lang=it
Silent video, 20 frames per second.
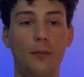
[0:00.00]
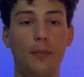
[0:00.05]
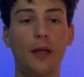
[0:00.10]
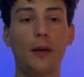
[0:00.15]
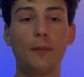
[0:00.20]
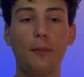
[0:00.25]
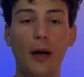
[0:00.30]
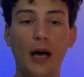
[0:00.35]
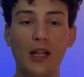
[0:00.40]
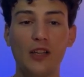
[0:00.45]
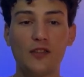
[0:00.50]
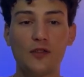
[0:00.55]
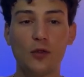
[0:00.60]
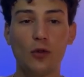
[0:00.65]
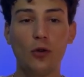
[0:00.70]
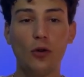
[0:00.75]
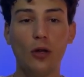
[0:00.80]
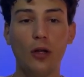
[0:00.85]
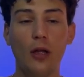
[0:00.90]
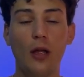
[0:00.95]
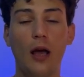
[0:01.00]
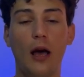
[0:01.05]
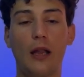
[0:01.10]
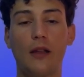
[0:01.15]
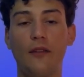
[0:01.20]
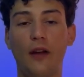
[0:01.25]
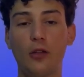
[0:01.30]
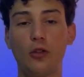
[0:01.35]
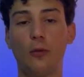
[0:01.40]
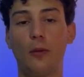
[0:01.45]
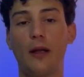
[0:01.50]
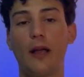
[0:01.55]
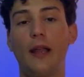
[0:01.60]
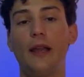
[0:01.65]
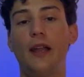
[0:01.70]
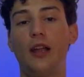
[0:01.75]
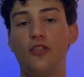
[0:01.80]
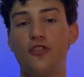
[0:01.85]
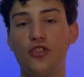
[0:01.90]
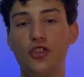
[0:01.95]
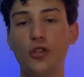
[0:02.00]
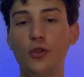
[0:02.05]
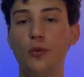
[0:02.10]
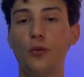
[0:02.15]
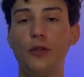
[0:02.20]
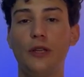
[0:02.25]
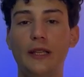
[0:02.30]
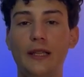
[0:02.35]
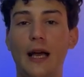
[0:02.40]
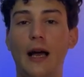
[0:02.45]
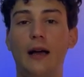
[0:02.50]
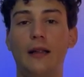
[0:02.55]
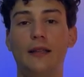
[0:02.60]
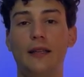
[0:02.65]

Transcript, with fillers: per pasto arrivando magari a 5 unità